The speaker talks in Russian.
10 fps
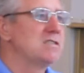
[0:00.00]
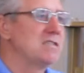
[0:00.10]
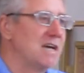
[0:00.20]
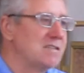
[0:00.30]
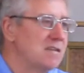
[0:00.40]

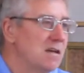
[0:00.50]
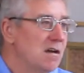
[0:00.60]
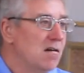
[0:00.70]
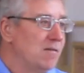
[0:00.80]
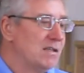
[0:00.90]
из нас
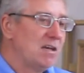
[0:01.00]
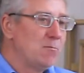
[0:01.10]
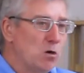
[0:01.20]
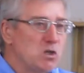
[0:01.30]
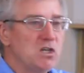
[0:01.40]
в
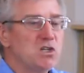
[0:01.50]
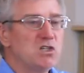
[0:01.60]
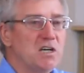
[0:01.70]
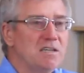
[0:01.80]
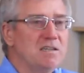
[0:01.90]
этой Божьей
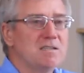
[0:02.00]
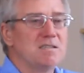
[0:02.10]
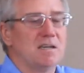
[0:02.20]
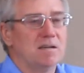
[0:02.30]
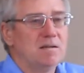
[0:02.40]

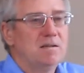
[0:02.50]
житнице